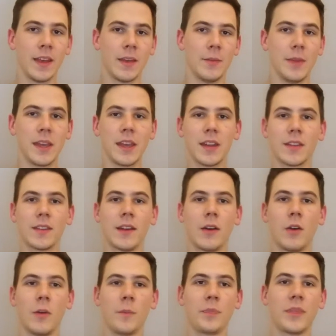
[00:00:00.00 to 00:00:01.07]
Mir geht es
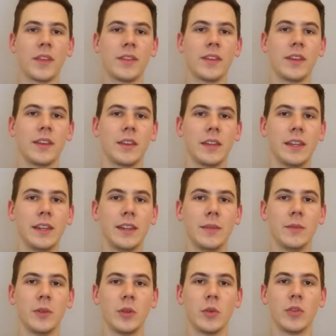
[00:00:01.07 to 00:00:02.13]
darum, dass ich in
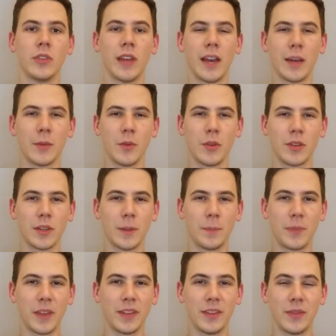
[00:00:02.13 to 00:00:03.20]
diesem Video sagen möchte,
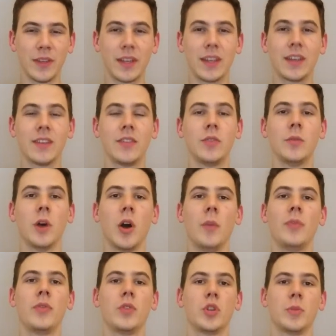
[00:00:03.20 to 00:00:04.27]
dass es wichtig ist,
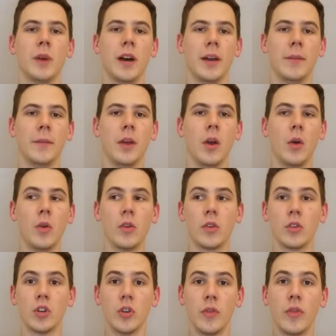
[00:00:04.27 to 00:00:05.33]
überhaupt zu sparen
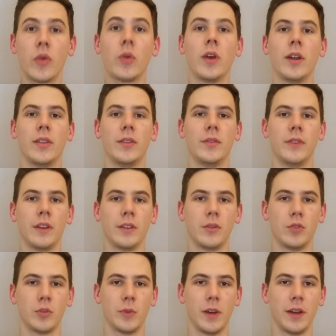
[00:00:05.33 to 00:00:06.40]
und früh anzufangen
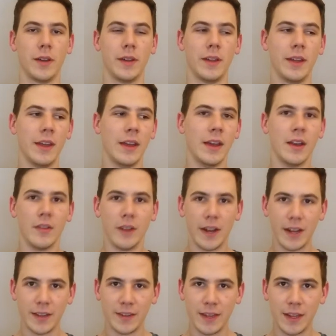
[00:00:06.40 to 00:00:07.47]
zu sparen.
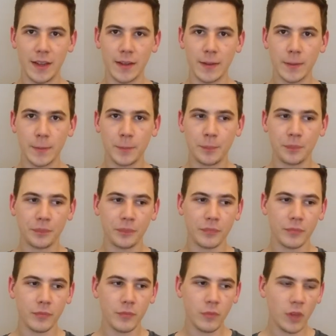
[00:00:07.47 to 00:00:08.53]
Weil das Ding ist,
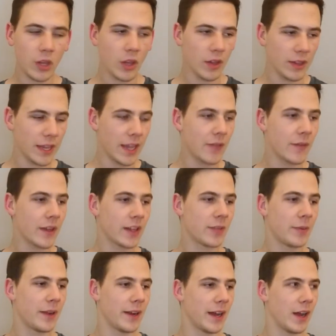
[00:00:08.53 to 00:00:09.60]
denken wir
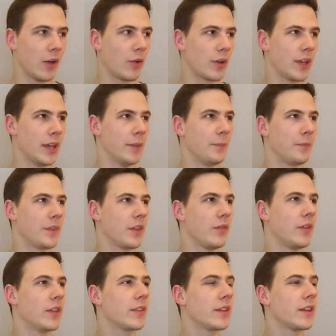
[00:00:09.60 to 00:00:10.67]
jetzt mal nach, okay,
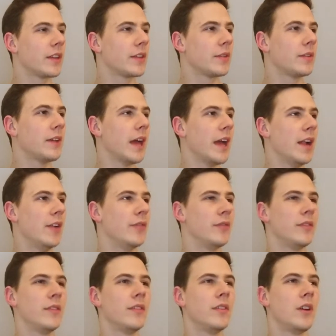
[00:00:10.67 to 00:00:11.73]
wir sind
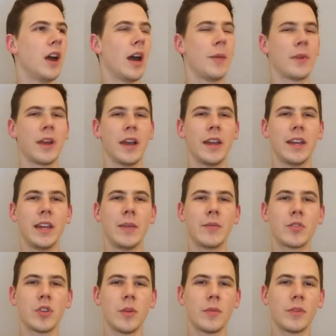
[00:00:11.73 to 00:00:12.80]
elf, haben keinen
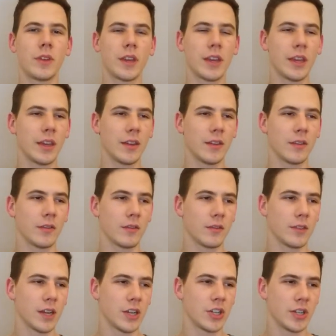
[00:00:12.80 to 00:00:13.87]
Nebenjob,
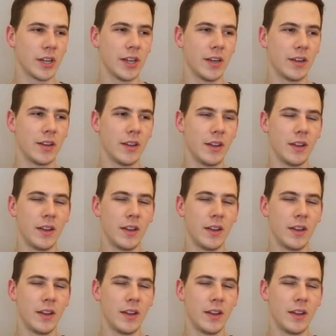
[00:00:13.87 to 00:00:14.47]
kriegen Taschengeld.